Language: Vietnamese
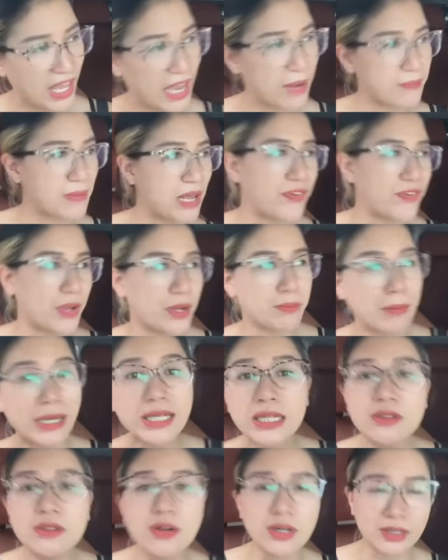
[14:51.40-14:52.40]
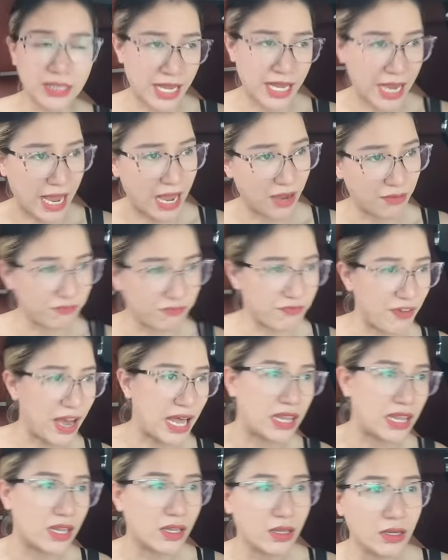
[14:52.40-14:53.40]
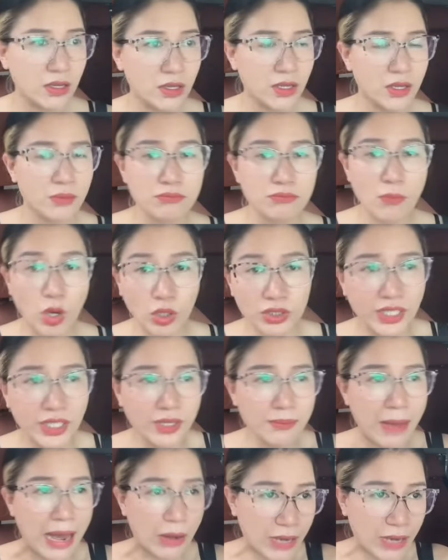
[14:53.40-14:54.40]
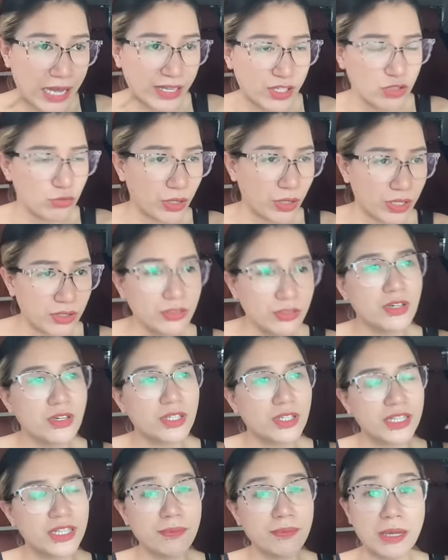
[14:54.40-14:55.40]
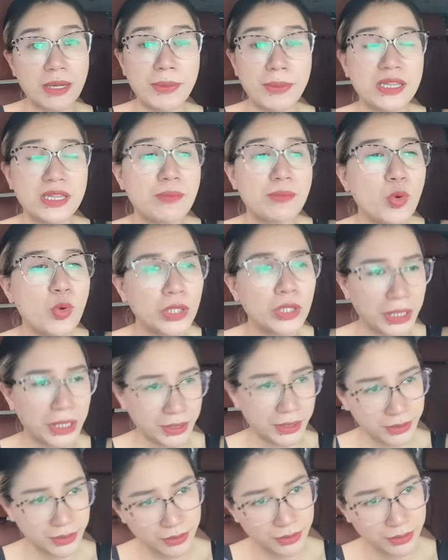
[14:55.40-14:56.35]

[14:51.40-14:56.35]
Em lại phải bách ngược lại hàng, và bọn kia báo lại chúng mày gửi ngược tiếp là mất thêm bốn ngày.